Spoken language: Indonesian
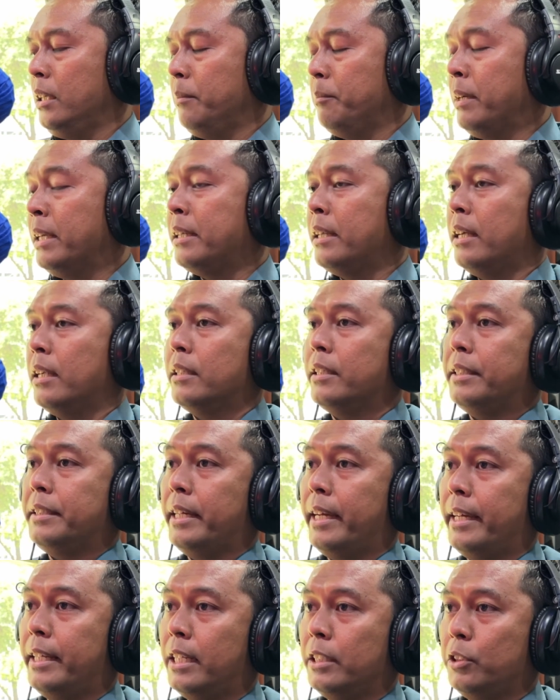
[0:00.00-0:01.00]
mana di
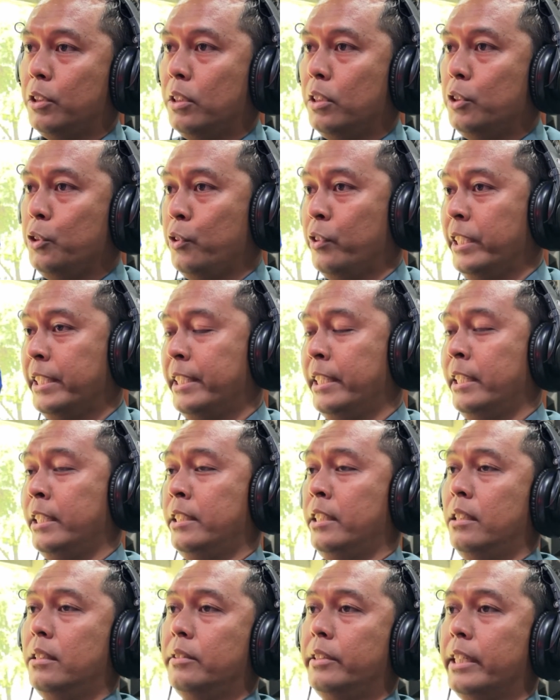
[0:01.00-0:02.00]
daerah
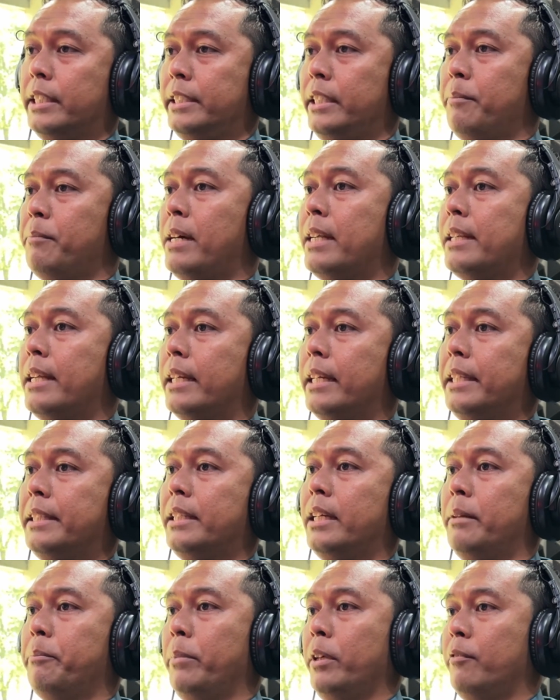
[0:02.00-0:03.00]
yurisdiksi mana
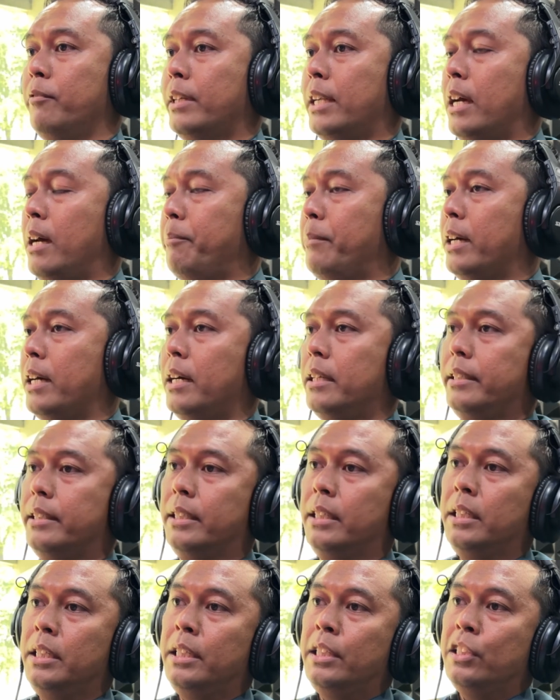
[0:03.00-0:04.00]
kita yang berwenang apakah
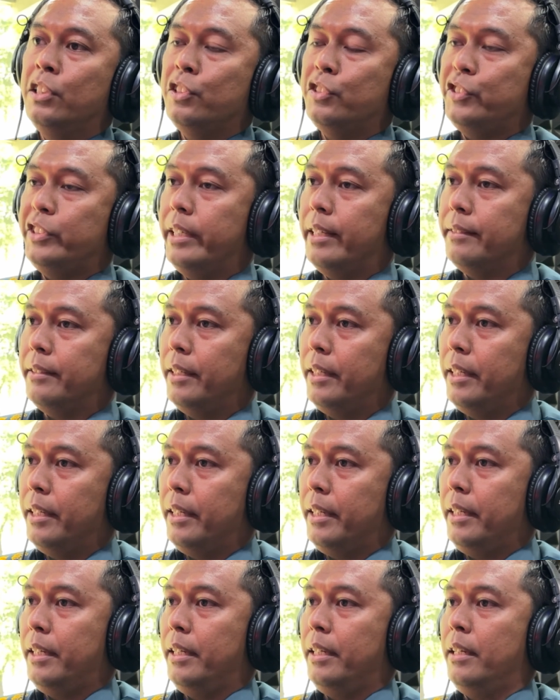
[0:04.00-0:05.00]
di ZEE
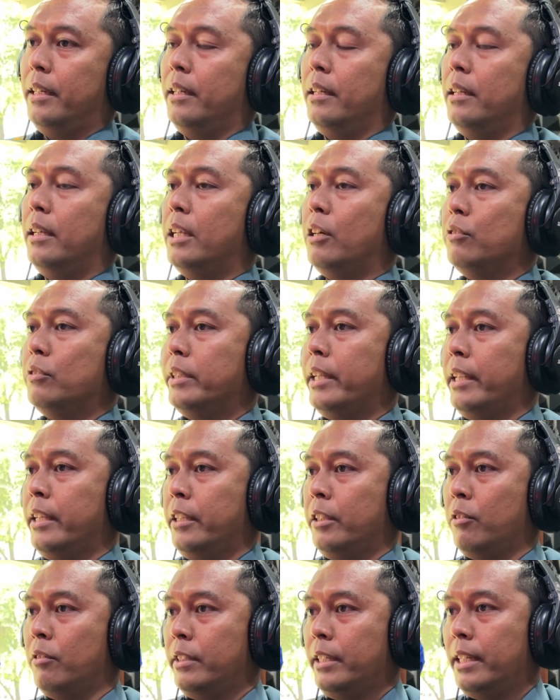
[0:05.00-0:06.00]
e, laut
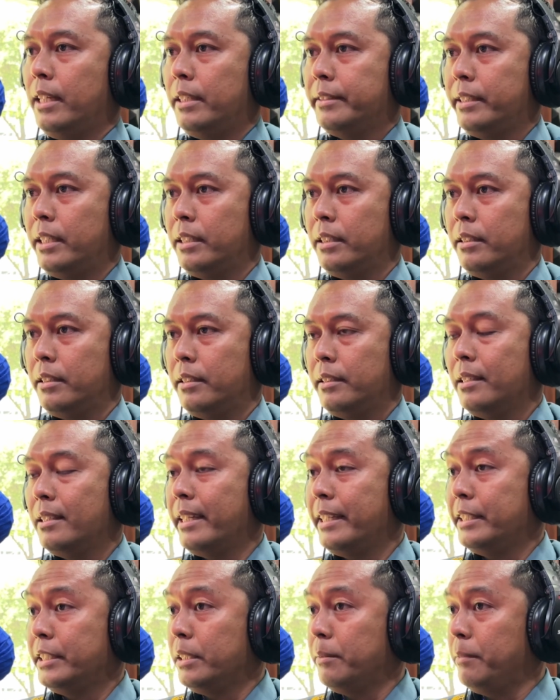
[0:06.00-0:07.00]
teritorial dan
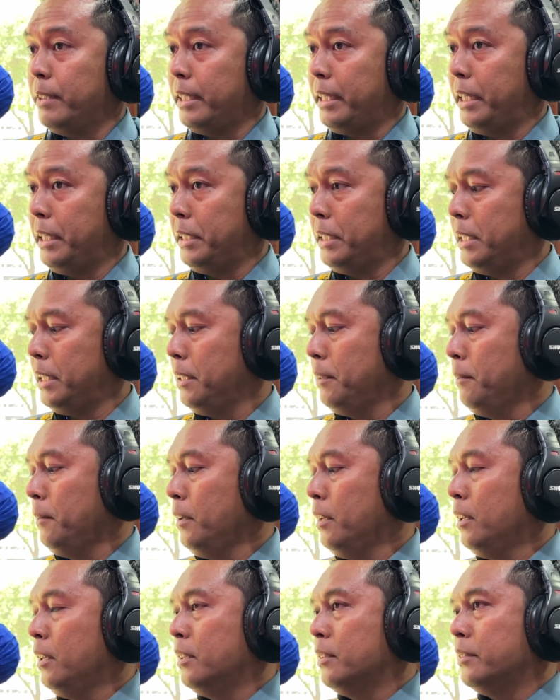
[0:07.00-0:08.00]
lain sebagainya
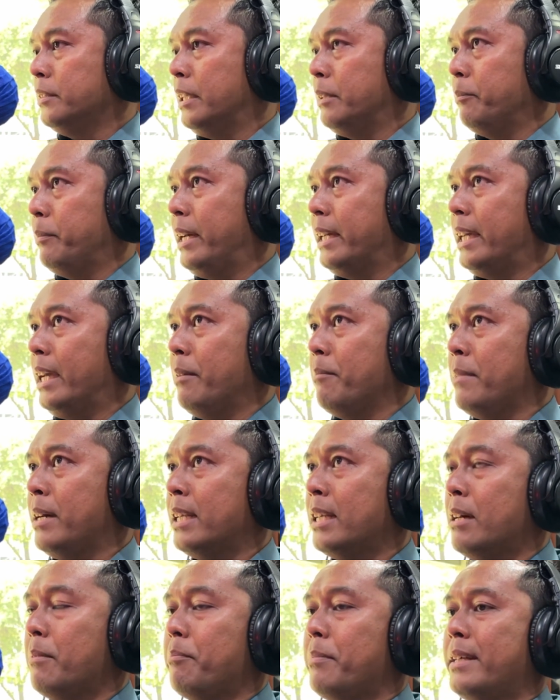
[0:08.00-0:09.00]
dan
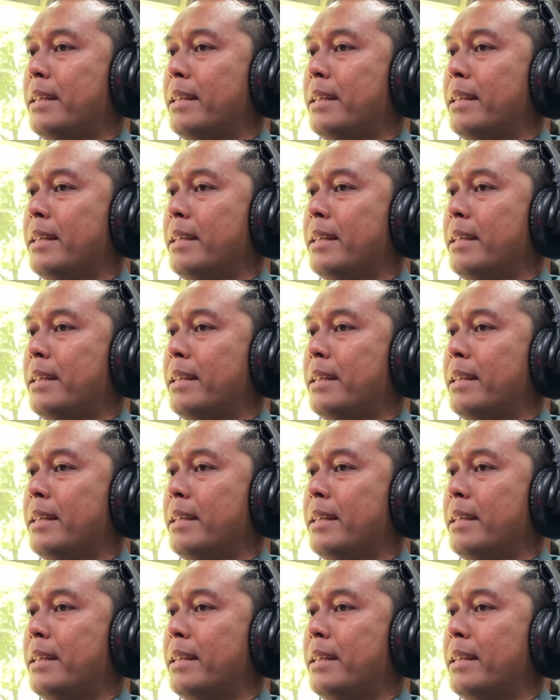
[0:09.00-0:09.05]
bagaimana